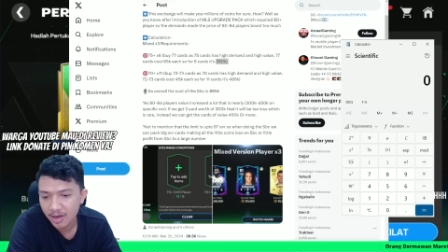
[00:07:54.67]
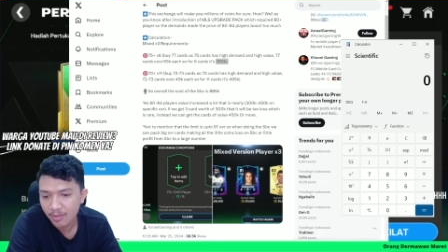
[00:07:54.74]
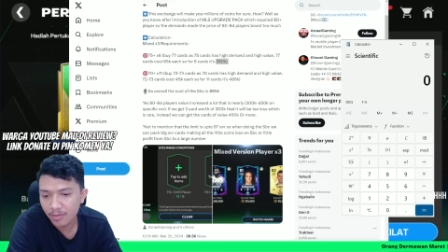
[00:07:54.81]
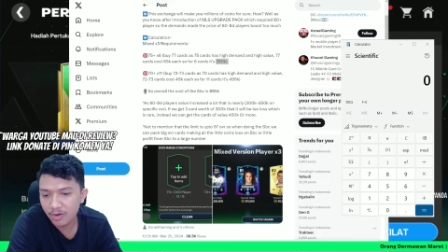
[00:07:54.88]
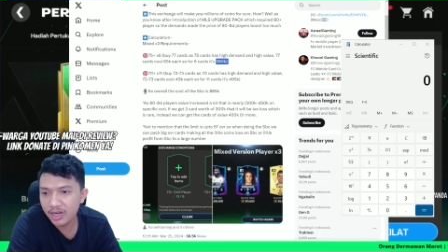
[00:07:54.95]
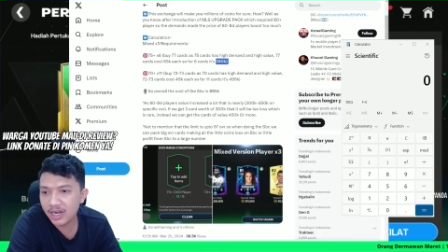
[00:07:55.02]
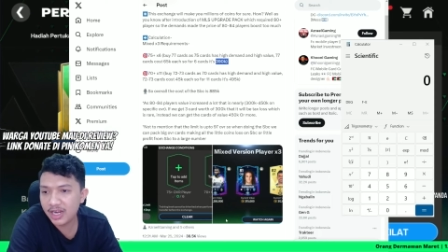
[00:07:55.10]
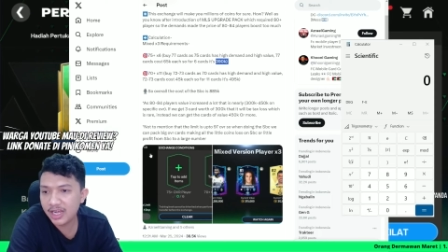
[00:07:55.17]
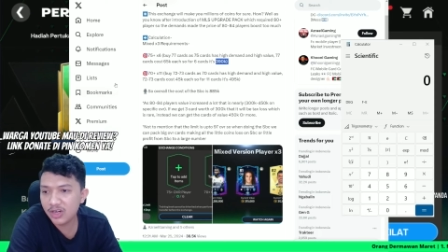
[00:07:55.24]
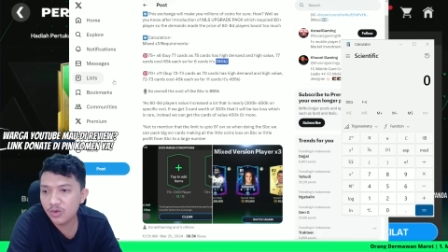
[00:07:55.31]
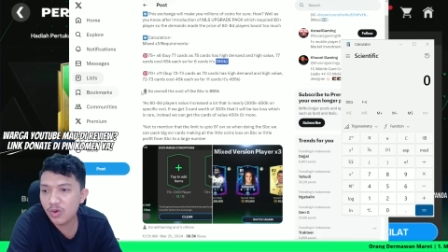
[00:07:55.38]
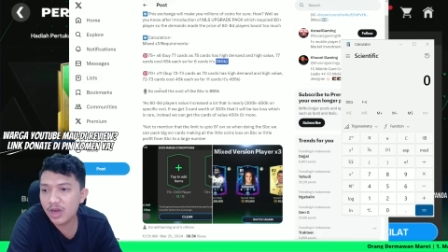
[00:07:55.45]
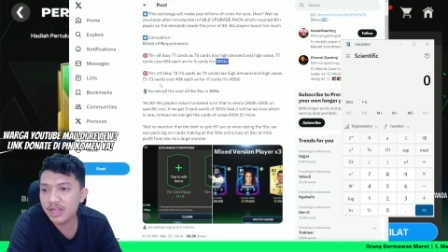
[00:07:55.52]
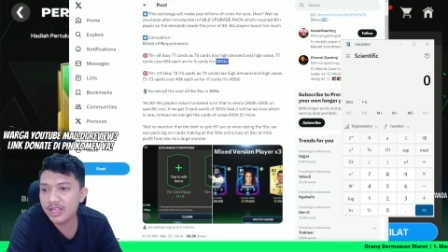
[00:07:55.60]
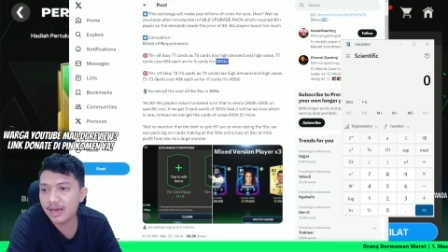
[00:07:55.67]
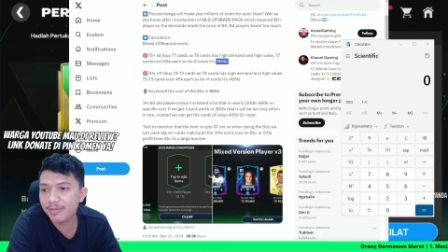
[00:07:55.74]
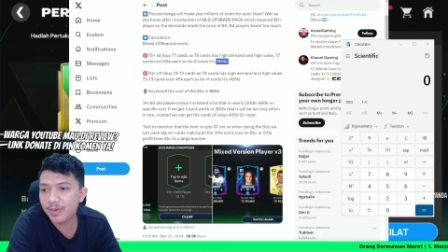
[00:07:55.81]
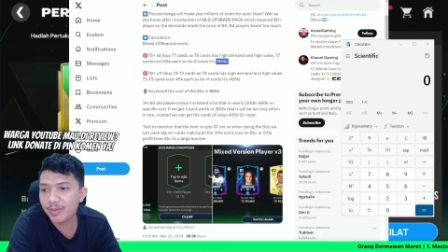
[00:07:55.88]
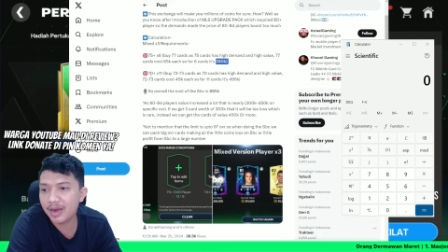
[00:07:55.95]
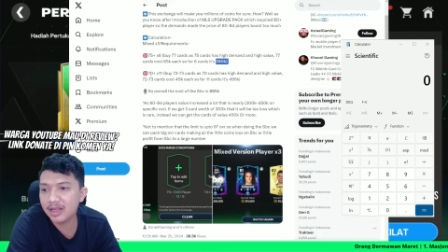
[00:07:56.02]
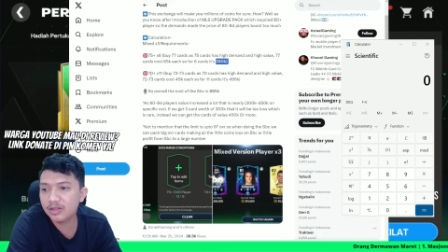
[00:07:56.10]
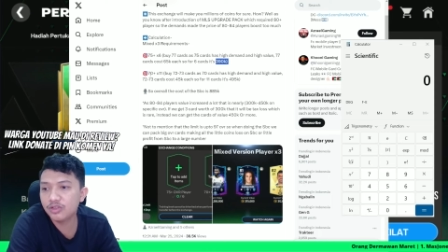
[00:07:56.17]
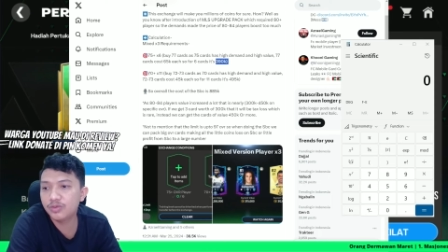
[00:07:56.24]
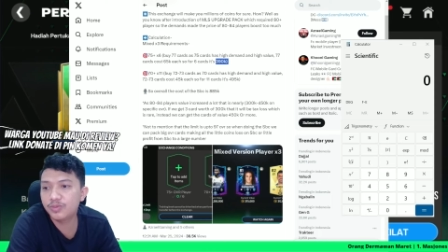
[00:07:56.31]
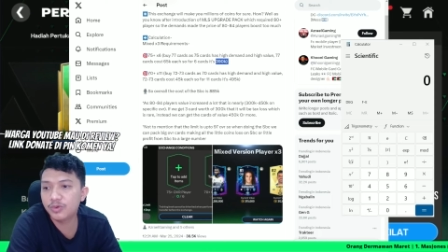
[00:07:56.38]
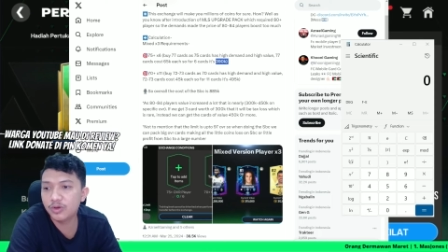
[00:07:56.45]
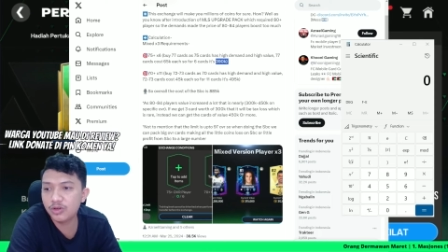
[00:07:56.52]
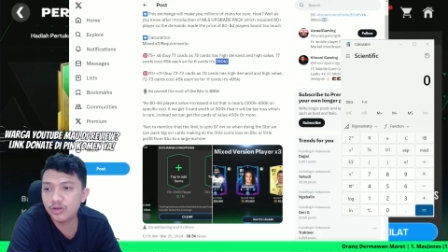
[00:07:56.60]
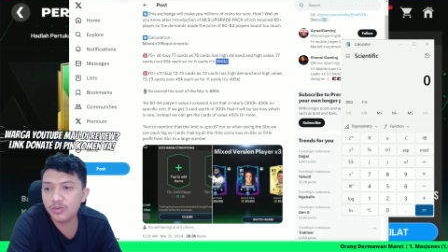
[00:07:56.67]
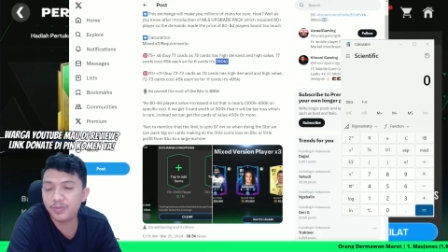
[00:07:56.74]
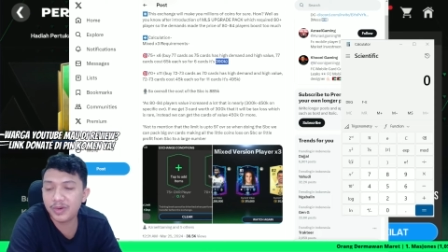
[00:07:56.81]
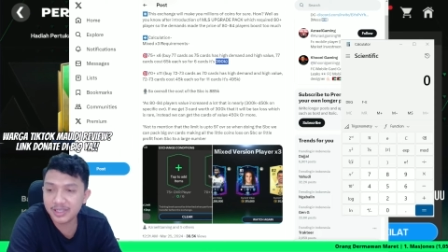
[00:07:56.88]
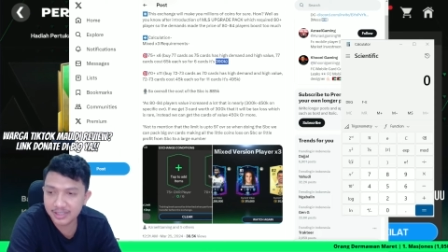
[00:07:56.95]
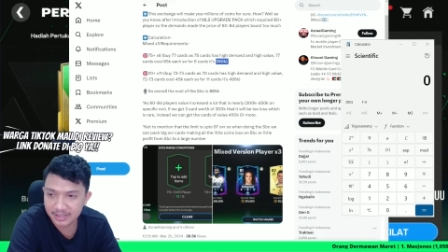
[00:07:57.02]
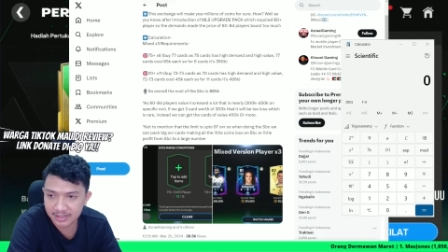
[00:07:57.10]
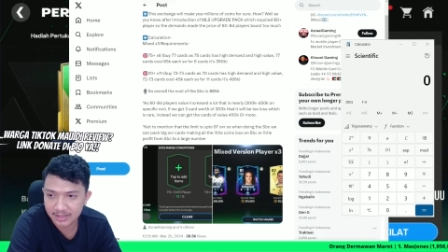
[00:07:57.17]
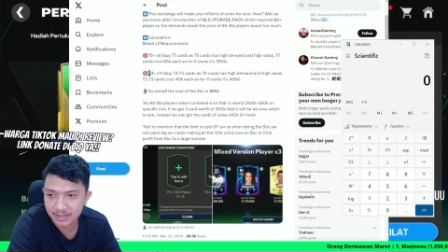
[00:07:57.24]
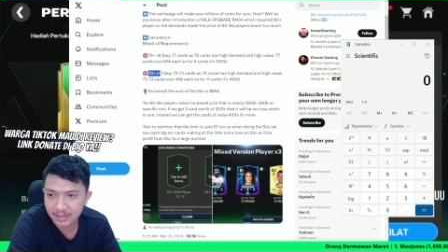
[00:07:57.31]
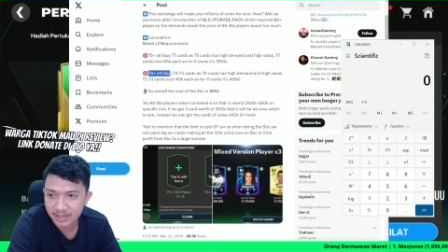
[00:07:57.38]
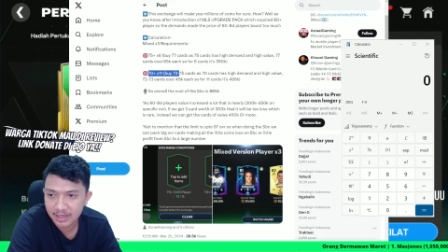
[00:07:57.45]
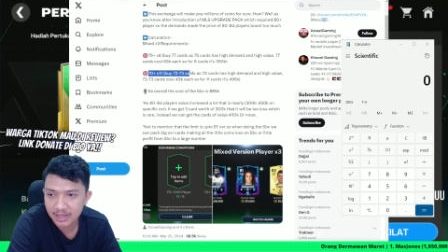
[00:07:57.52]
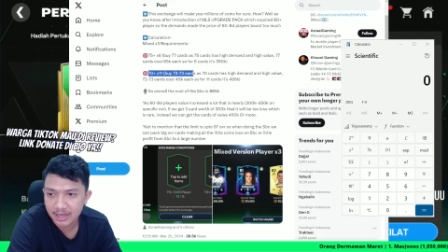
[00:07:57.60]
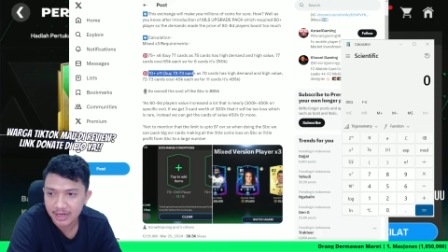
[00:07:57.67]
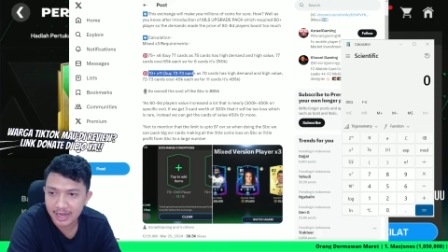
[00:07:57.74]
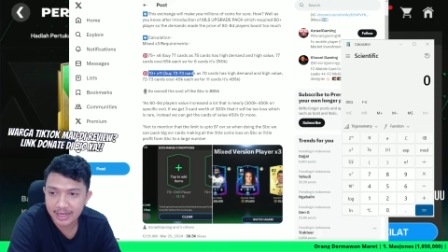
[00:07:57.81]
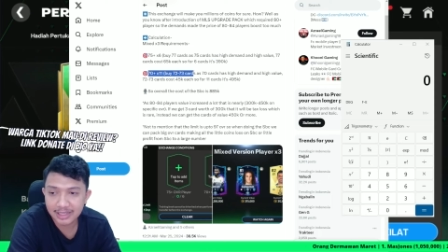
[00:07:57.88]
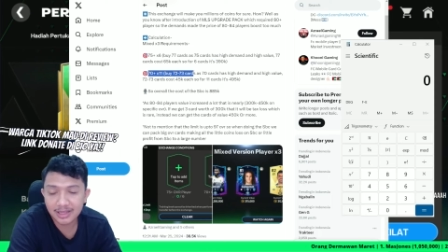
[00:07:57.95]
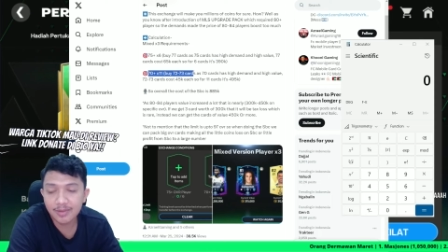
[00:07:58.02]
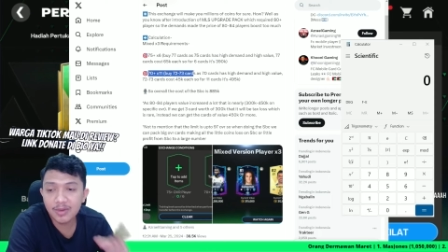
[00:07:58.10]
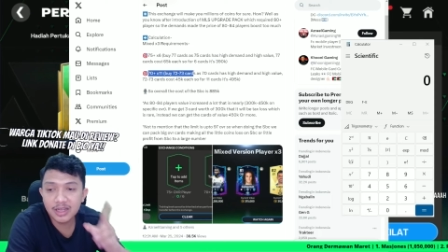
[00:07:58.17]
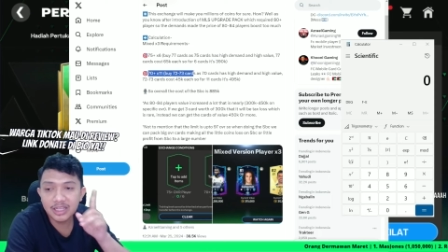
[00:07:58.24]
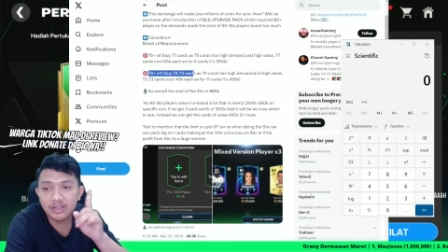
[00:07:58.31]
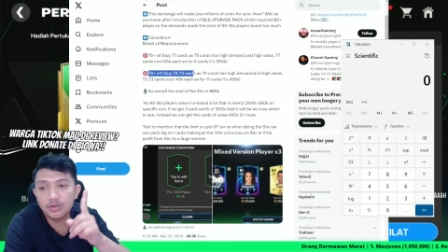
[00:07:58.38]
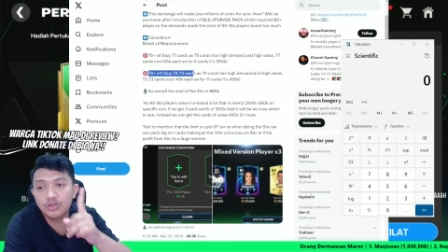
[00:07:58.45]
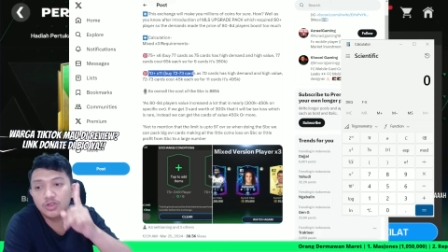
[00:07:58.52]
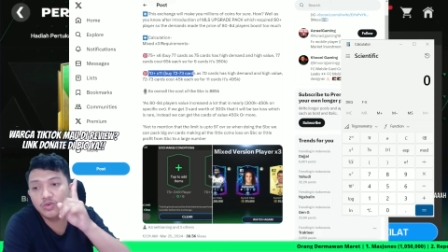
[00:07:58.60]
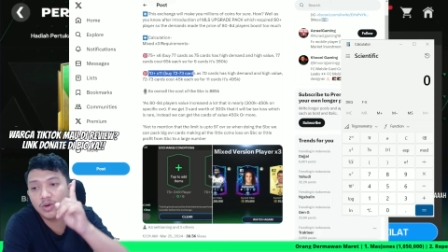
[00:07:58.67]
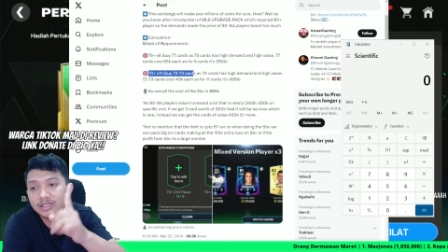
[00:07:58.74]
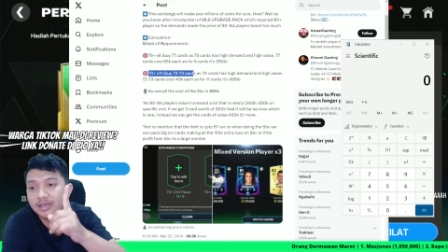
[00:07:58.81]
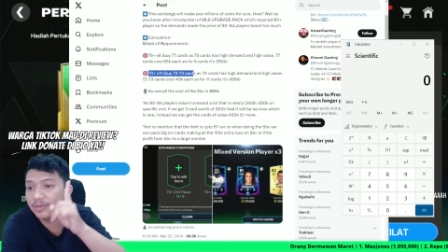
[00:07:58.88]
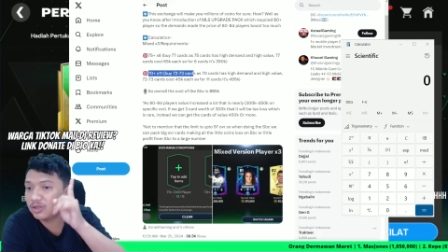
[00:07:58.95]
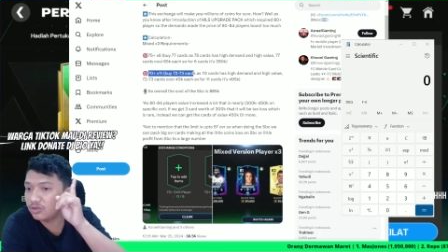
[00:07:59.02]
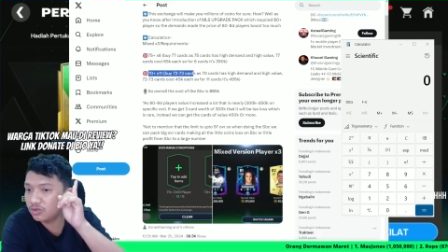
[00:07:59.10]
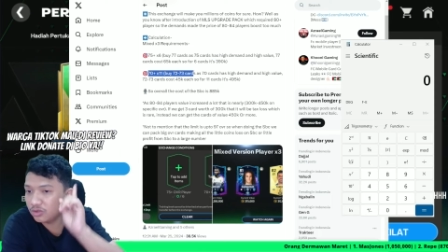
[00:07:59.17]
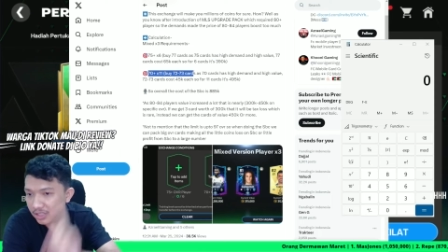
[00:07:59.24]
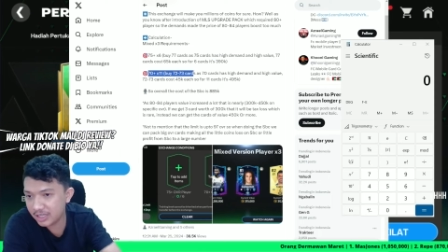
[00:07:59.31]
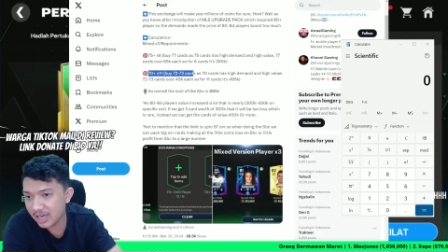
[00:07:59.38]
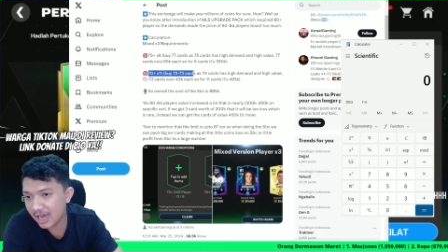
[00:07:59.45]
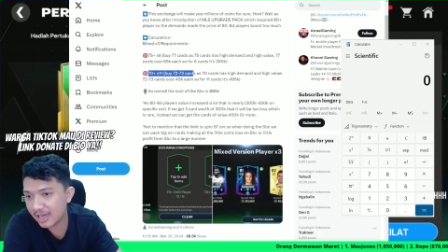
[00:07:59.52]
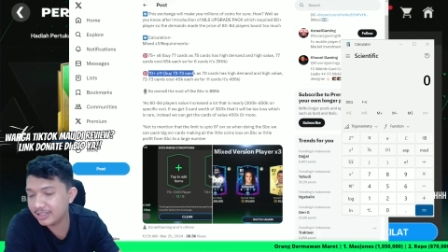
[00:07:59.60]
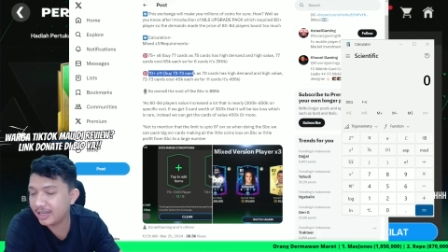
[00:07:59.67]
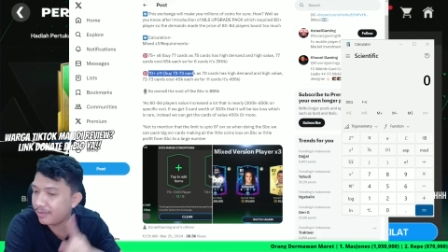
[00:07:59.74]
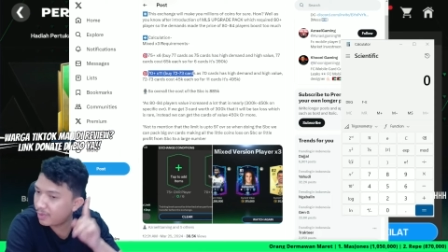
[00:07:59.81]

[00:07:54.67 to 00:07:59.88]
modal yang keduanya pemain 70 plus nah kita belinya 72 sampai 73 jangan